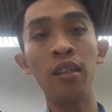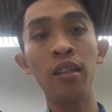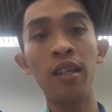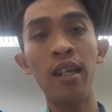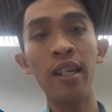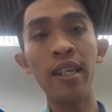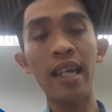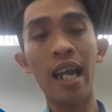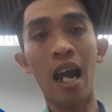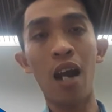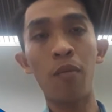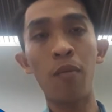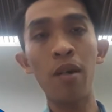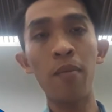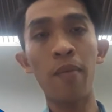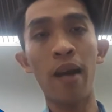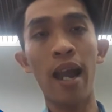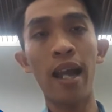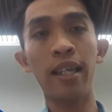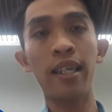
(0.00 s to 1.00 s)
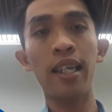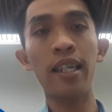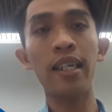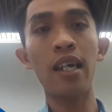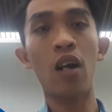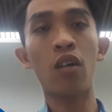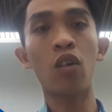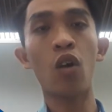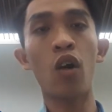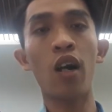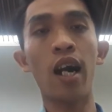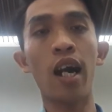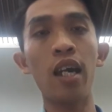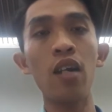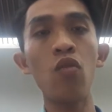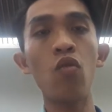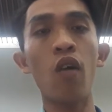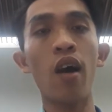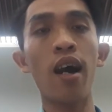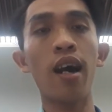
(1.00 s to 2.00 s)
Xin chào mấy bạn, xin chào toàn thể
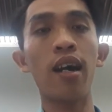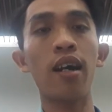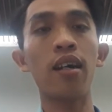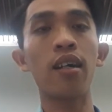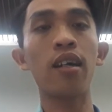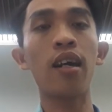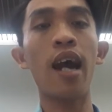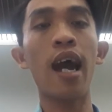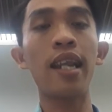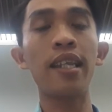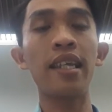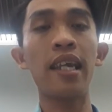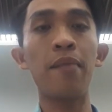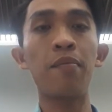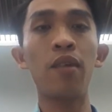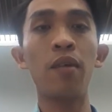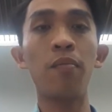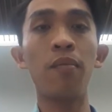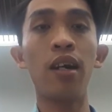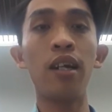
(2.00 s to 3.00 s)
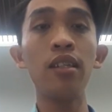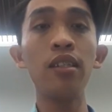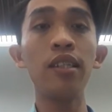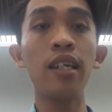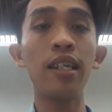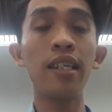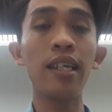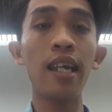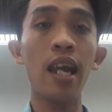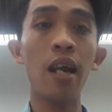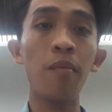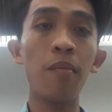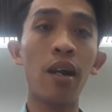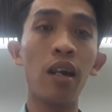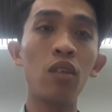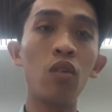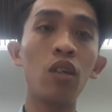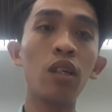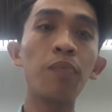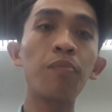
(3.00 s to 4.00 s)
và anh chị em thân mến. Xin trang mà
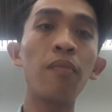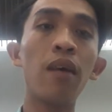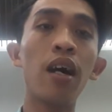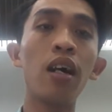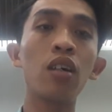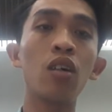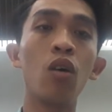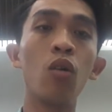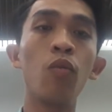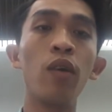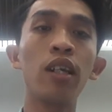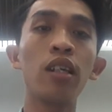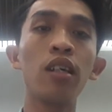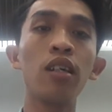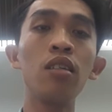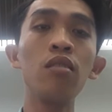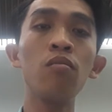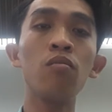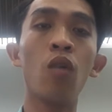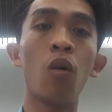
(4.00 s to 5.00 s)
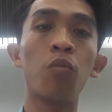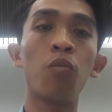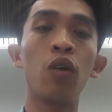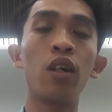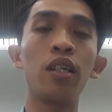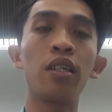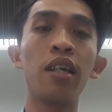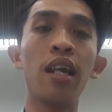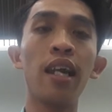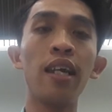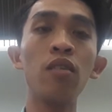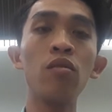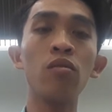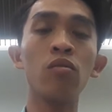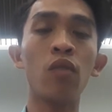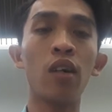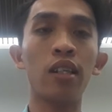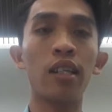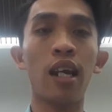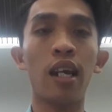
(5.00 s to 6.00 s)
YouTuber của Nguyễn Tuấn, một buổi sáng
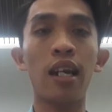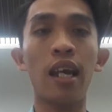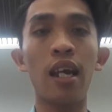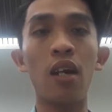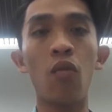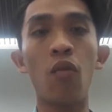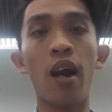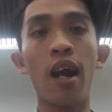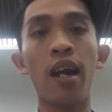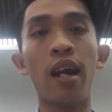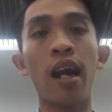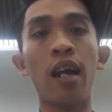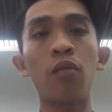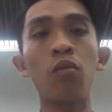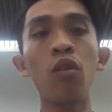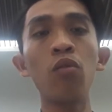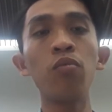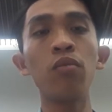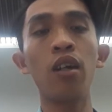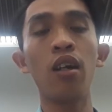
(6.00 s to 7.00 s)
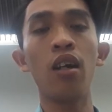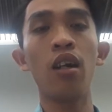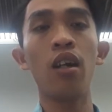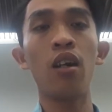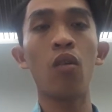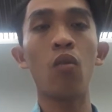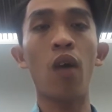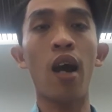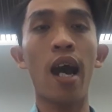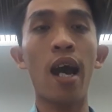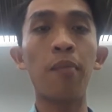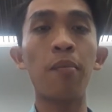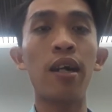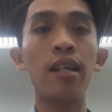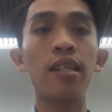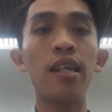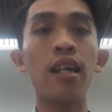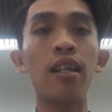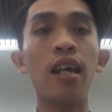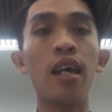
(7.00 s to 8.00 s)
và tràn đầy và hạnh phúc và bên
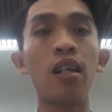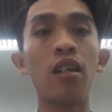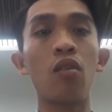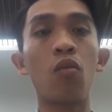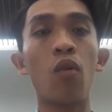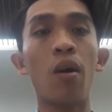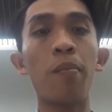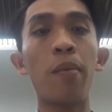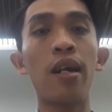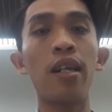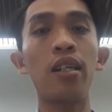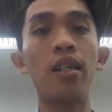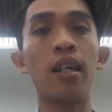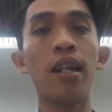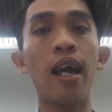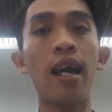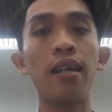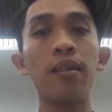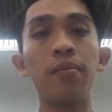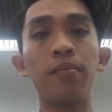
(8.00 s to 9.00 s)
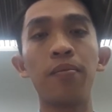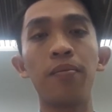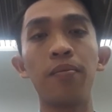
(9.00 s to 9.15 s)
gia đình và bên người thân.